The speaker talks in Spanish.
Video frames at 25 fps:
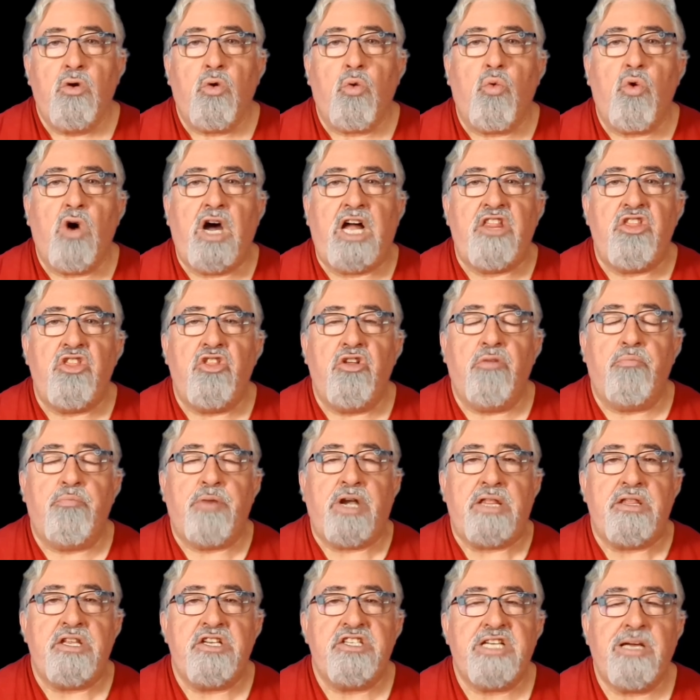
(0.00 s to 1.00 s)
Cuando
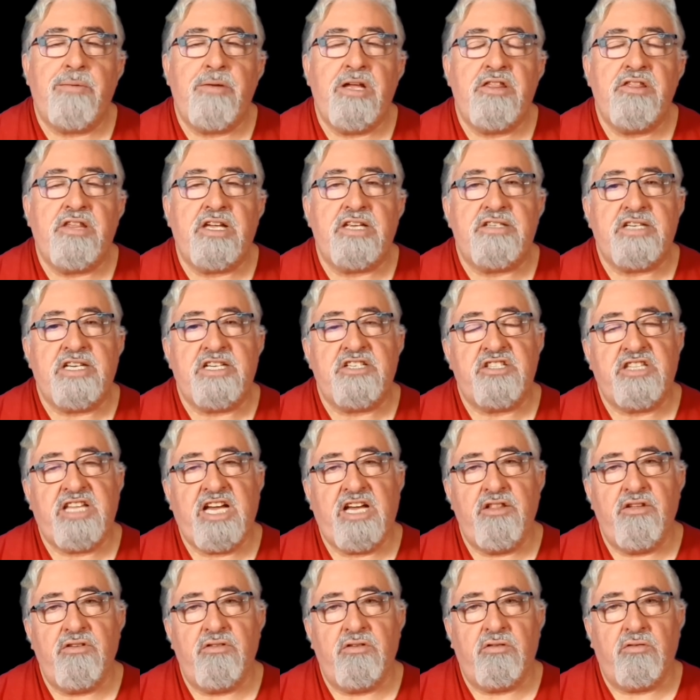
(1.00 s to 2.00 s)
precisamente ese
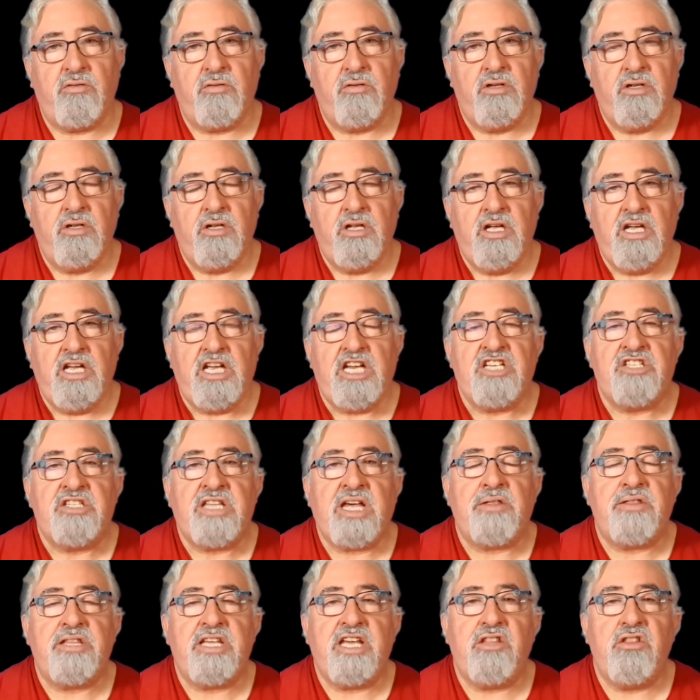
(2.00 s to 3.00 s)
Estado
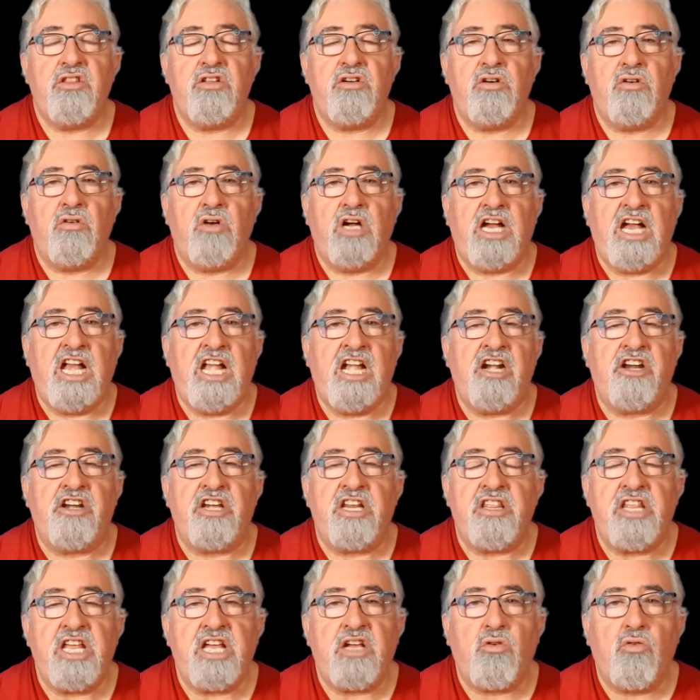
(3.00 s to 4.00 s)
está haciendo el
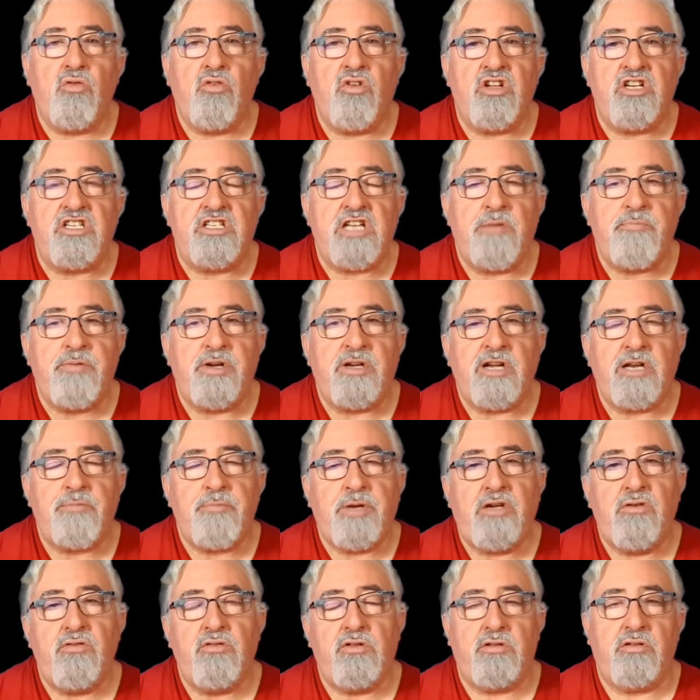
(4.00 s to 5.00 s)
ridículo desde el primer
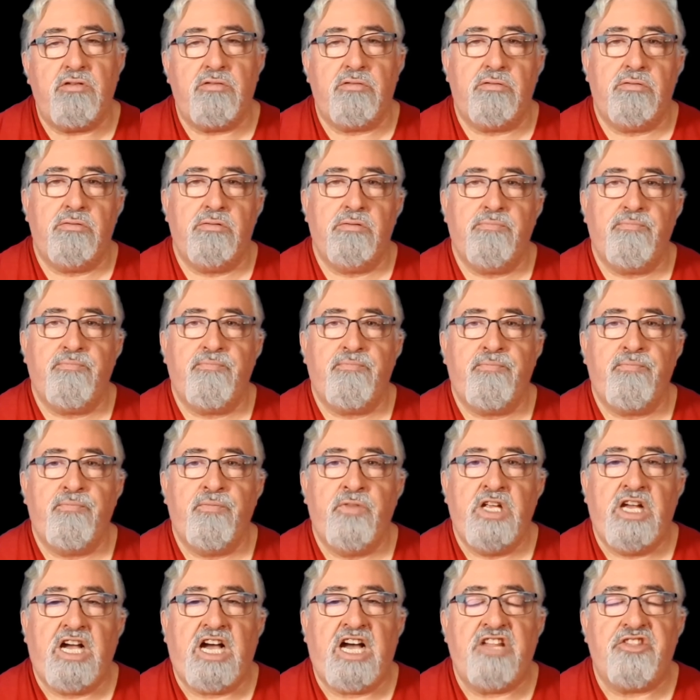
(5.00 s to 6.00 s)
minuto,
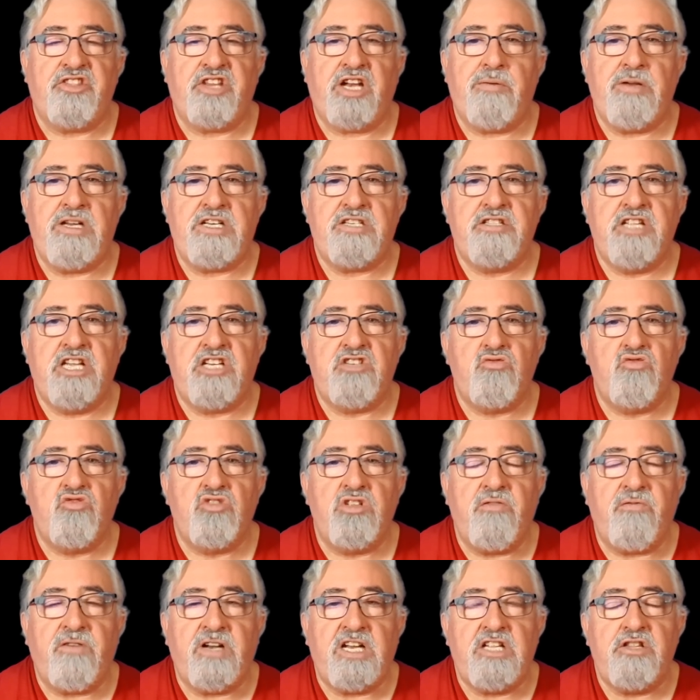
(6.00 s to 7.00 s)
a través de sus
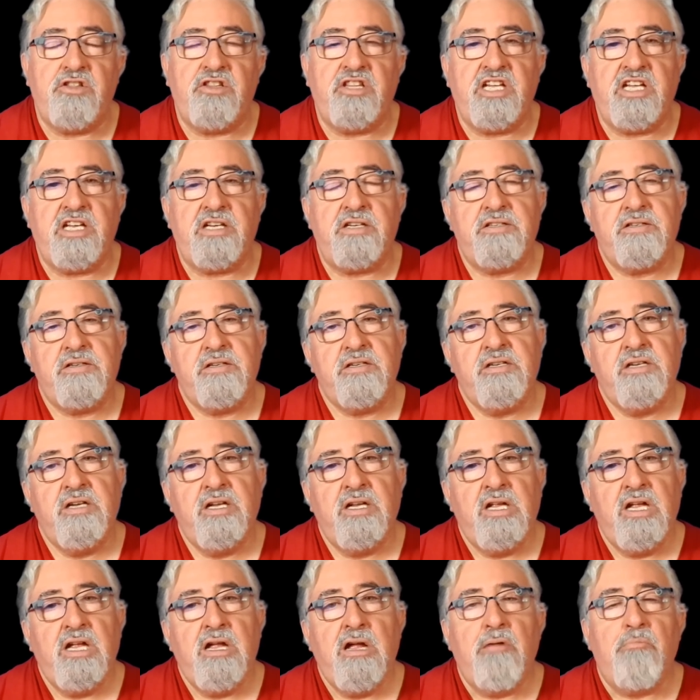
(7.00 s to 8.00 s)
diferentes
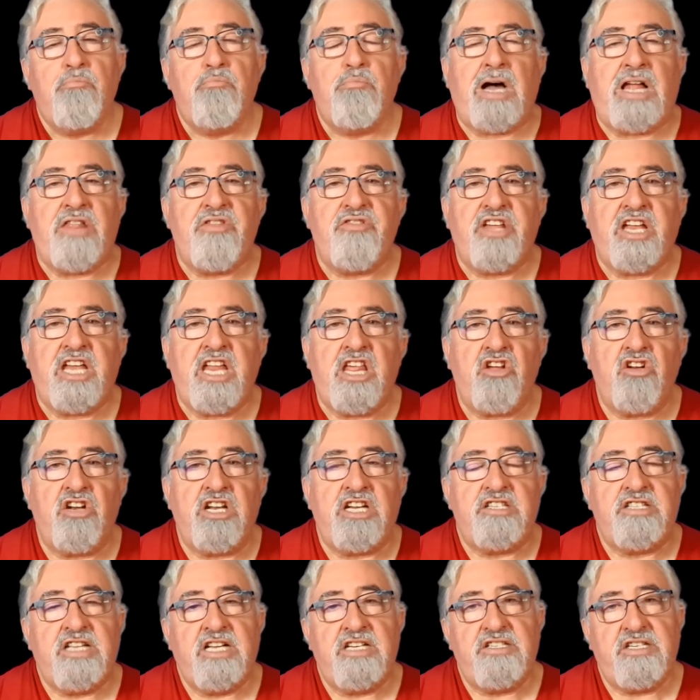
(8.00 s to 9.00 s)

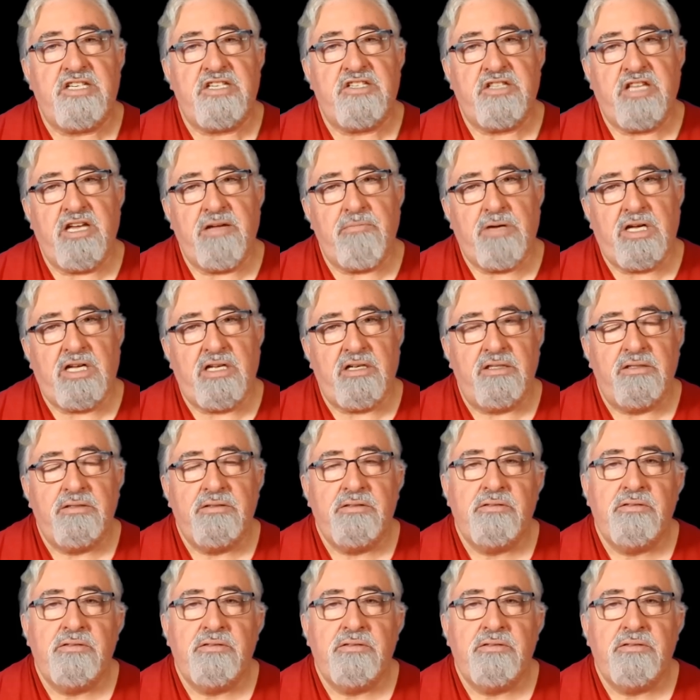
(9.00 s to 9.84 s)
mantenedores del sistema,